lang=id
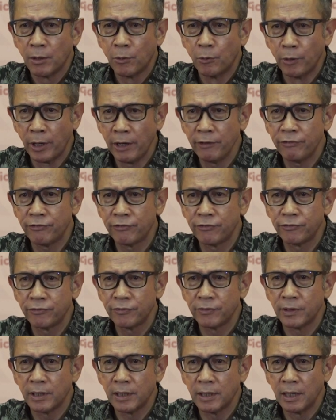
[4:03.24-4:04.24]
WEF
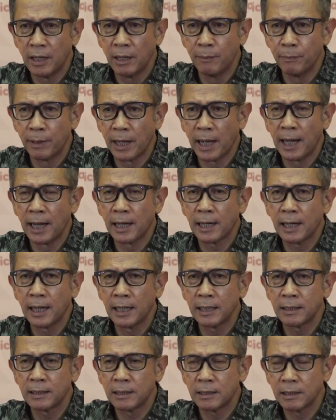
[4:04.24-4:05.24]
eh,
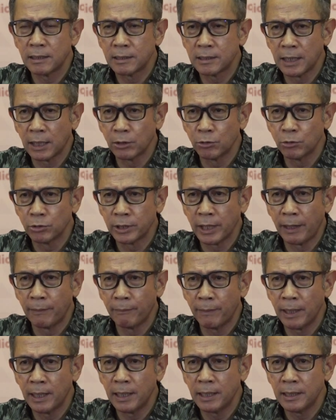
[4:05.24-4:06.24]
mengangkat satu
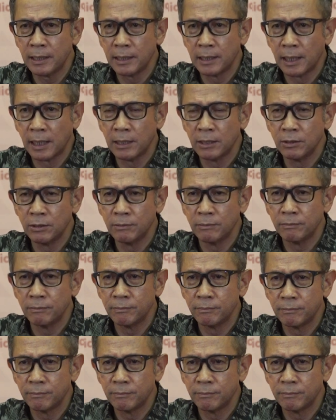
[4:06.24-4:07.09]
tema dengan